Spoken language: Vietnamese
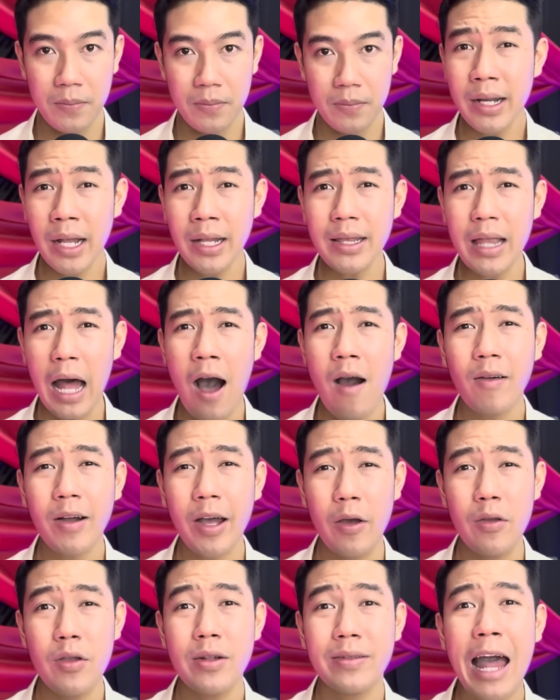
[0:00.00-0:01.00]
Nín thở
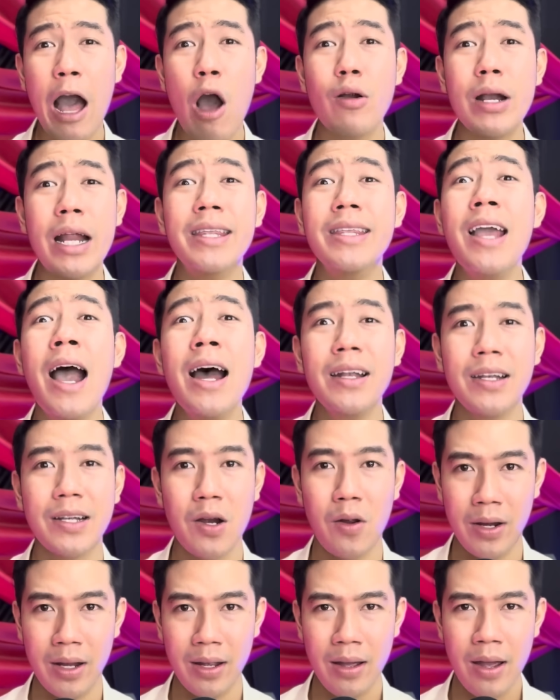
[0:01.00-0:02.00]
kiểu như tao đã chết
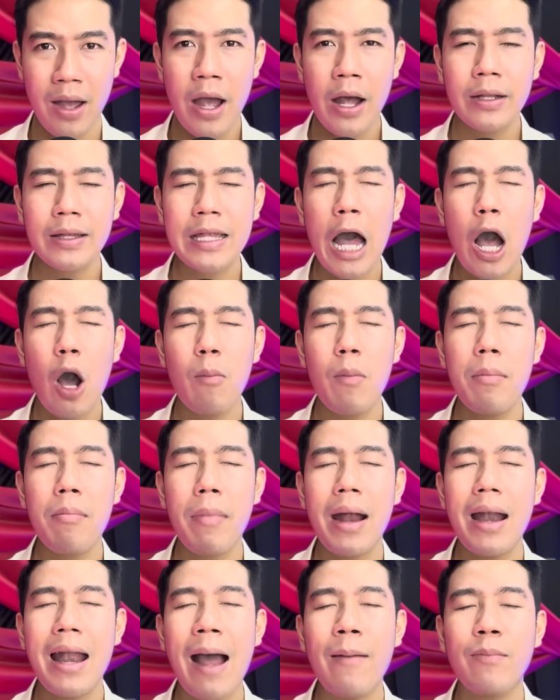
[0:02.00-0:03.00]
rồi á, tao bị
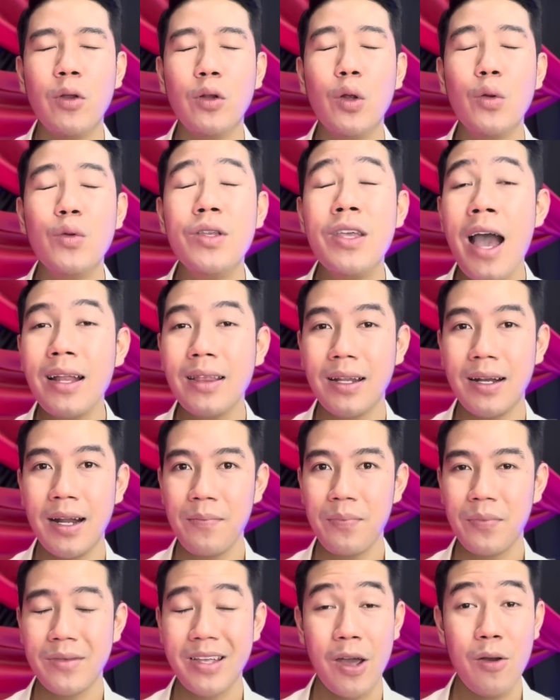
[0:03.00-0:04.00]
mày làm cho tao chết rồi đó,
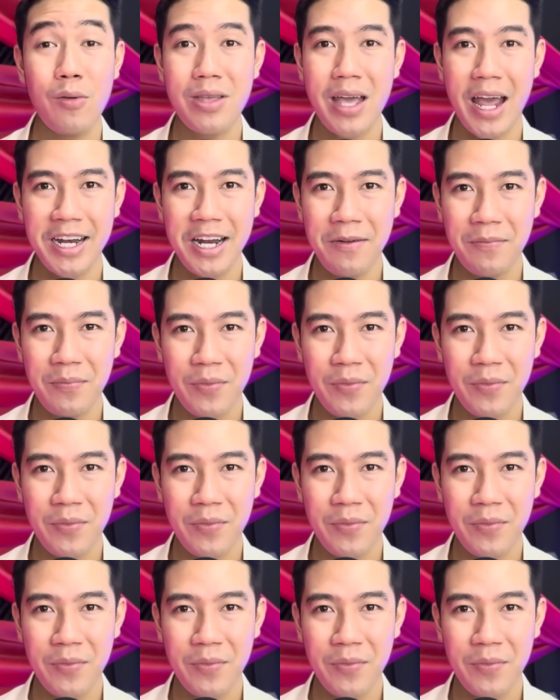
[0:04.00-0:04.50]
kiểu vậy đó.